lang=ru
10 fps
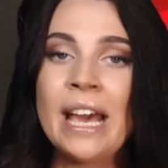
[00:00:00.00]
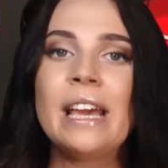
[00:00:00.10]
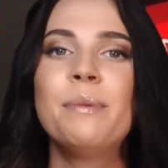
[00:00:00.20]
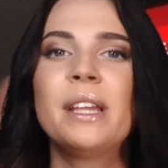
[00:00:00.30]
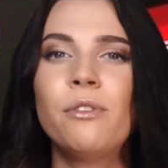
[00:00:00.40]

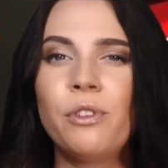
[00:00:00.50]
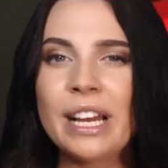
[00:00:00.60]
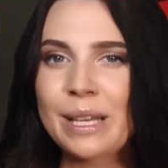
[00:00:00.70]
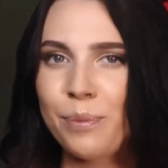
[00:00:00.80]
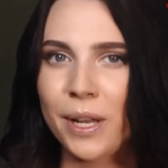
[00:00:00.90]
Именно в
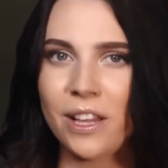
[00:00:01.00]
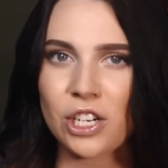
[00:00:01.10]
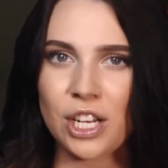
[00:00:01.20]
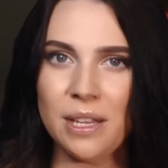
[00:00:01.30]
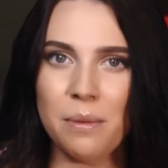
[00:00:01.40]
этом
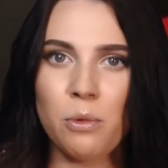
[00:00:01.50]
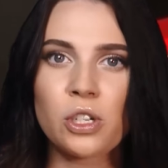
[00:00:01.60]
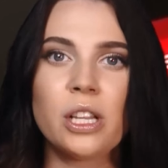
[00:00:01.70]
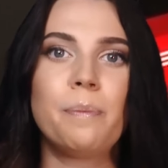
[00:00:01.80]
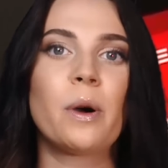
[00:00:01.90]
приложении
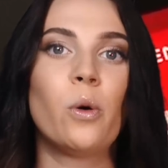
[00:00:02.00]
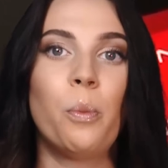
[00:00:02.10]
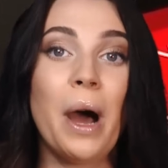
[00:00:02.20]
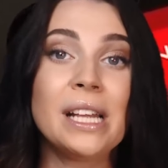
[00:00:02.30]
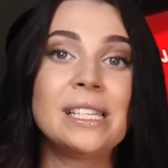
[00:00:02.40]
можно
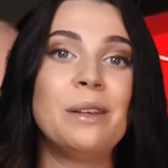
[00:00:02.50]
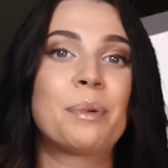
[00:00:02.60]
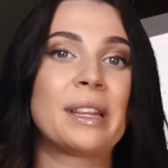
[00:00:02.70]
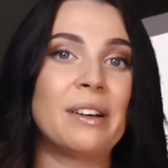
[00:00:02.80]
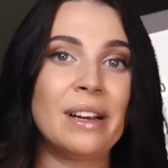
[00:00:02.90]
покупать или
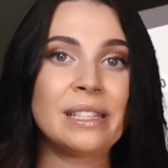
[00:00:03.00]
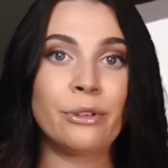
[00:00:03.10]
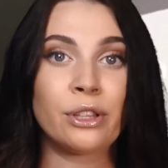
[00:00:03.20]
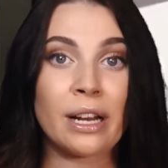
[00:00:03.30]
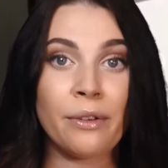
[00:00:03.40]
продавать
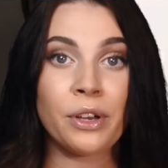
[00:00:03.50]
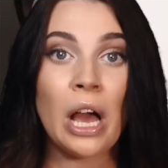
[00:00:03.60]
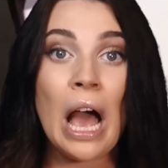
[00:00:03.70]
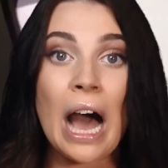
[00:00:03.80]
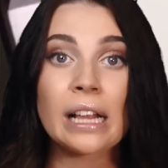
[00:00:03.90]
свой трафик,
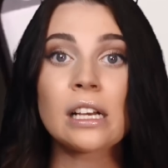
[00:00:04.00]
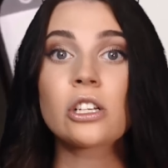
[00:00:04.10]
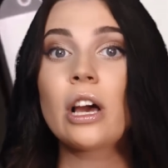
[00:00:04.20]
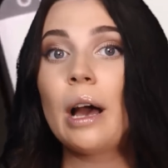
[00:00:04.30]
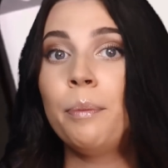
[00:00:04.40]
а
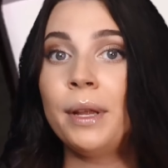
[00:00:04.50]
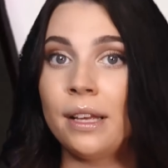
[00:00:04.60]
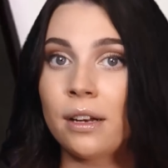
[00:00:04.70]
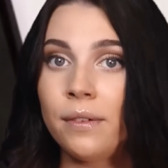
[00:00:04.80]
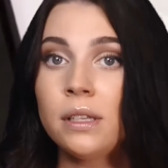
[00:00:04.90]
также
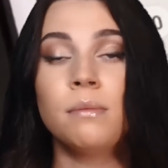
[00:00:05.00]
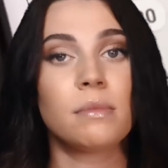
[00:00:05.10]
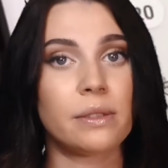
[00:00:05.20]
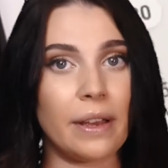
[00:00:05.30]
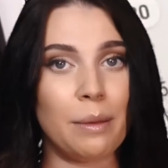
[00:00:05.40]
оперировать
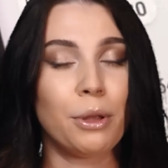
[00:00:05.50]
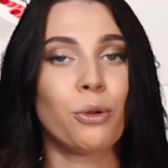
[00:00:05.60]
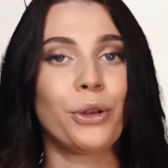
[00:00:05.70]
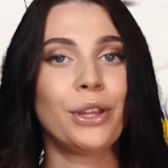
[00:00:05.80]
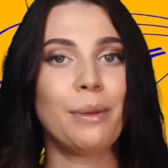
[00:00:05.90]
своими
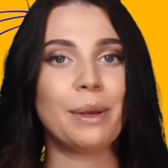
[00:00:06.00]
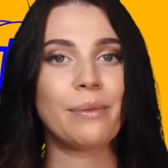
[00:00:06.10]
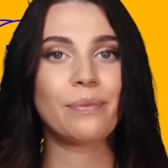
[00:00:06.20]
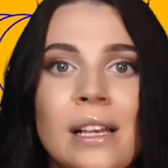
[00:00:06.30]
токенами.